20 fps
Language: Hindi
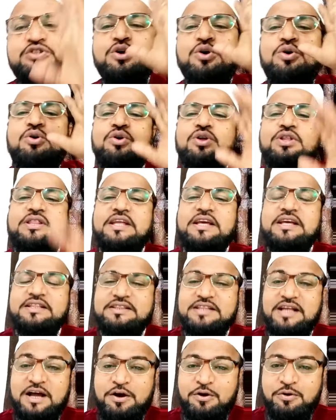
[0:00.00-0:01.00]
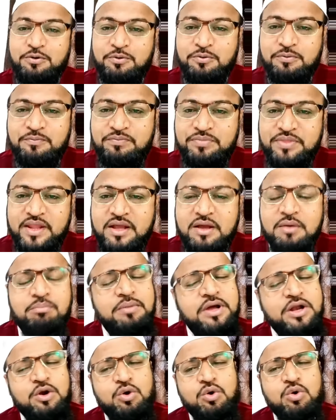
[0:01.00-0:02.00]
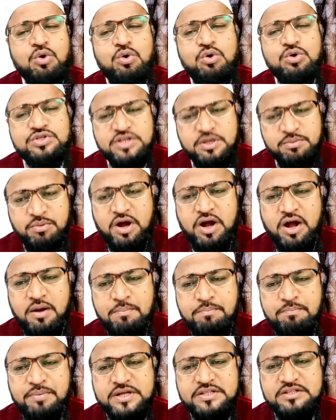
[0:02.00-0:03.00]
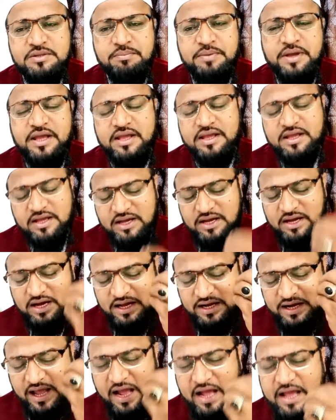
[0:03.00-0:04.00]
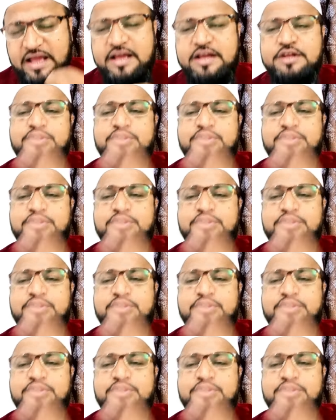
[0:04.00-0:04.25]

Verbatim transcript: छोड़ देता हूँ मैं लोगों से मोहब्बत में अनाए